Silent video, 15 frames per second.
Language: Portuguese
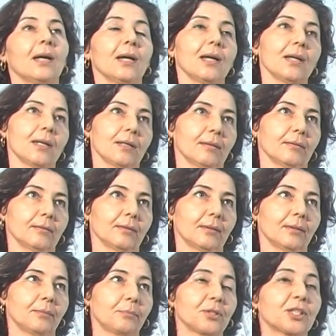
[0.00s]
É,
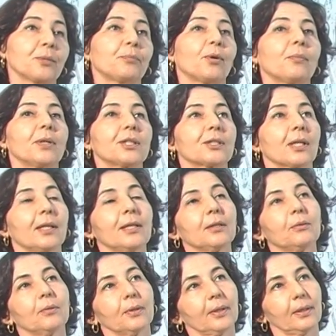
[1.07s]
principalmente a
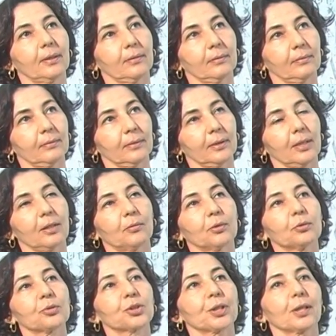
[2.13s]
língua, né? Que
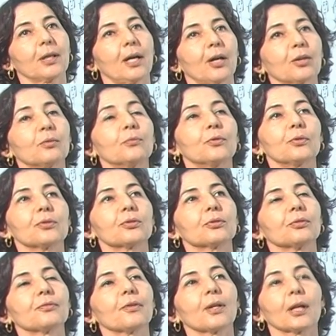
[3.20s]
quando chegaram muitos
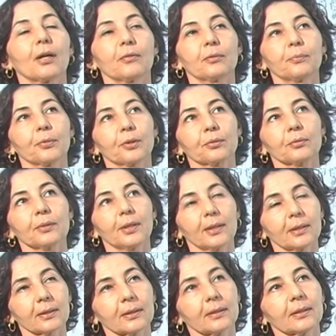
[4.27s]
não falavam
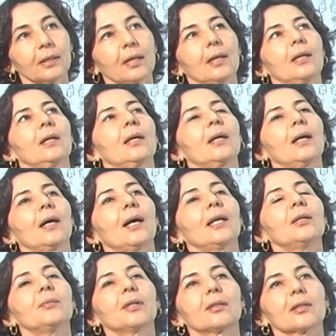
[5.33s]
português. A
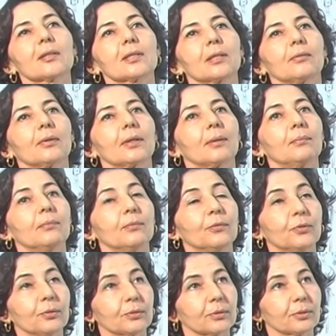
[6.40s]
alimentação era
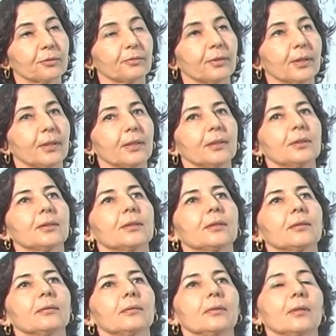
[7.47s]
muito
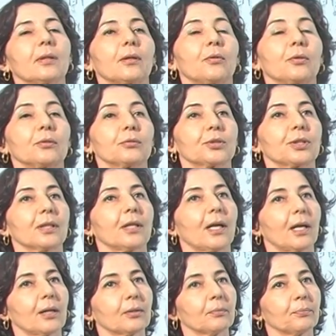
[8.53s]
diferente. Quando
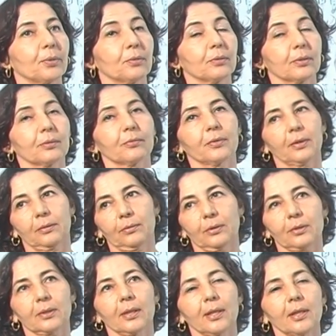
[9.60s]
chegaram, pelo que
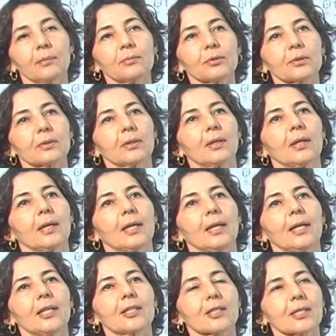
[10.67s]
nós lemos, eles